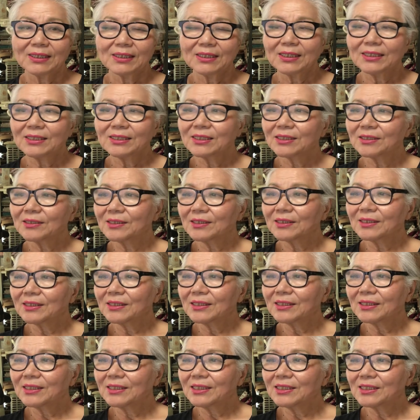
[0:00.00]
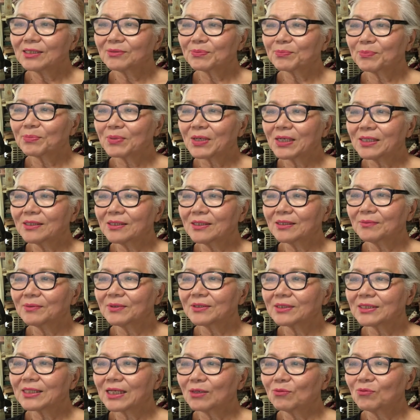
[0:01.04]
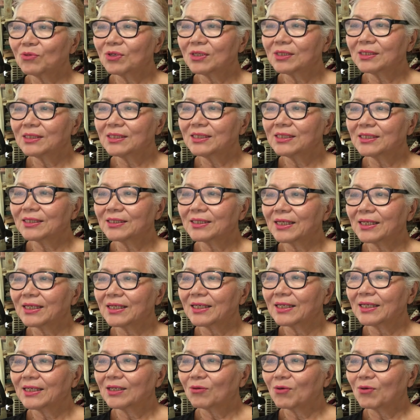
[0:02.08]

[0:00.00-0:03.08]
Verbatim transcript: 2028년 4월 이전에